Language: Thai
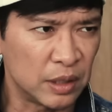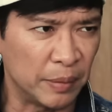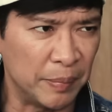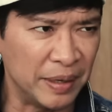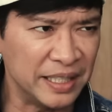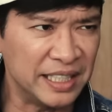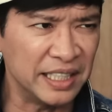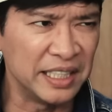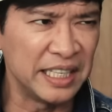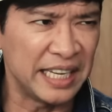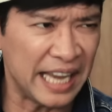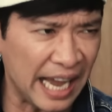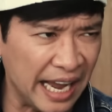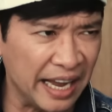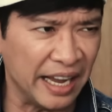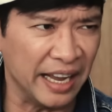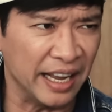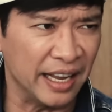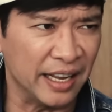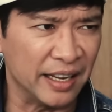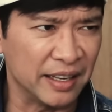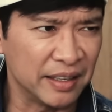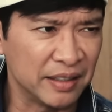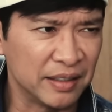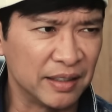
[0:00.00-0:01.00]
ทำไมจึงเก่ง
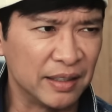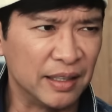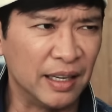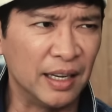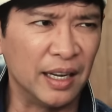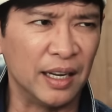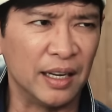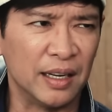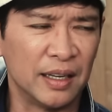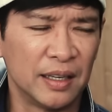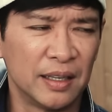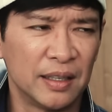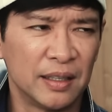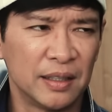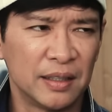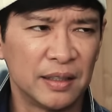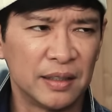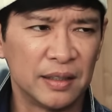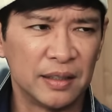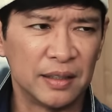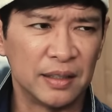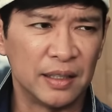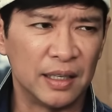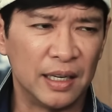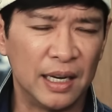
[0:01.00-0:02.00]
อ่ะอ่ะคุณ
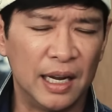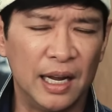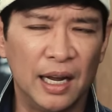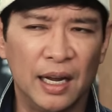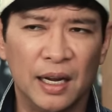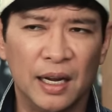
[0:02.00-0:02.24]
ฟัง